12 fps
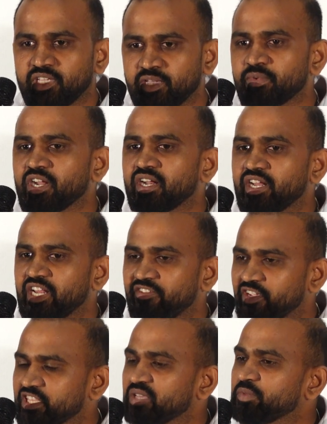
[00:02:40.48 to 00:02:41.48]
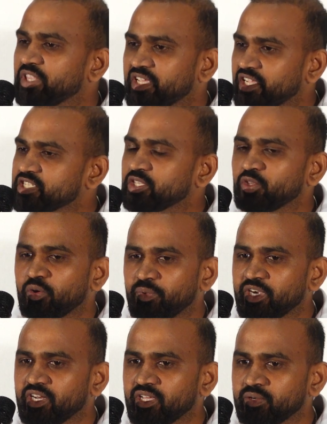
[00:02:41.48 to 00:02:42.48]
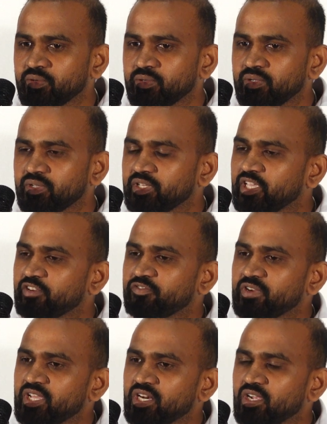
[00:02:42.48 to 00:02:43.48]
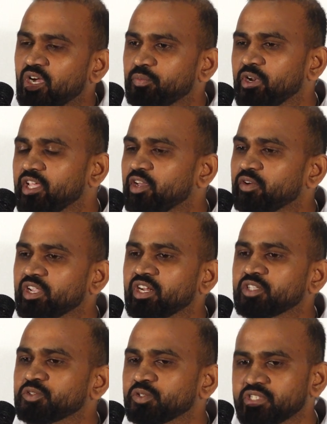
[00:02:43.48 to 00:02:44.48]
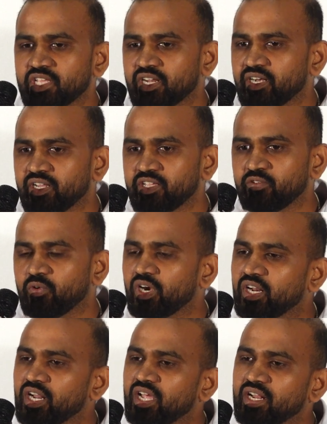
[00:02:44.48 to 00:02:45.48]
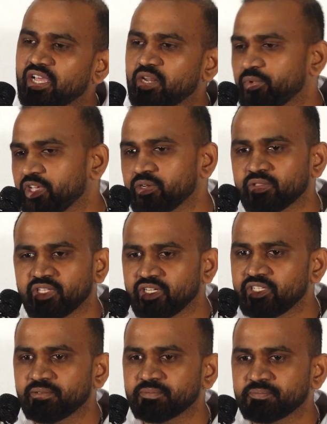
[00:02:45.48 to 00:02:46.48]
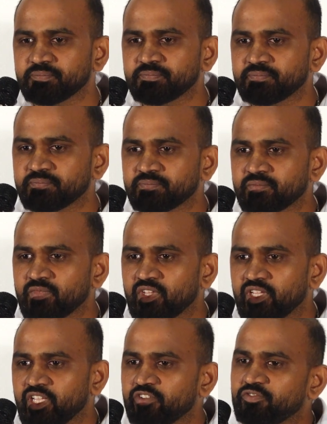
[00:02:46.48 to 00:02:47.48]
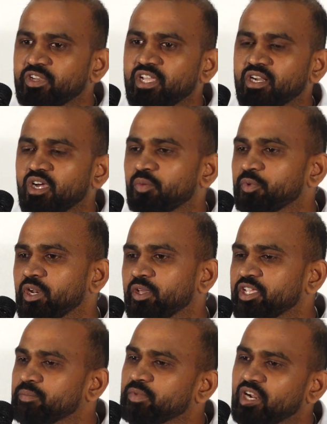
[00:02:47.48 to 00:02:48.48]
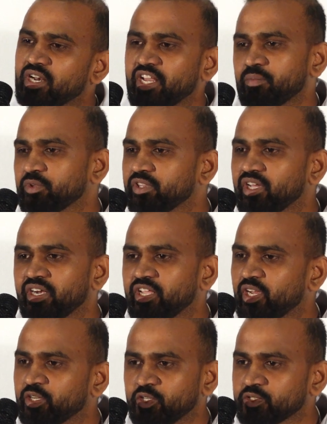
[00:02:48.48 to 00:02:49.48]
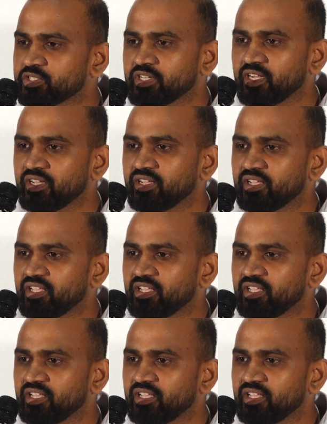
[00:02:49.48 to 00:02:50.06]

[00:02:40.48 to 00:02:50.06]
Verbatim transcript: ఇమ్రాన్ అనే వ్యక్తి మీద కేసు ఎందుకు పెట్టారు ఎఫ్ఐఆర్ కాపీలో ఎవరైనా చూశారండి వాళ్ళ నాన్నగారి పేరుందని ఎఫ్ఐఆర్ కాపీలో ఇమ్రాన్ ఏముందండి అక్యూజ్డ్గా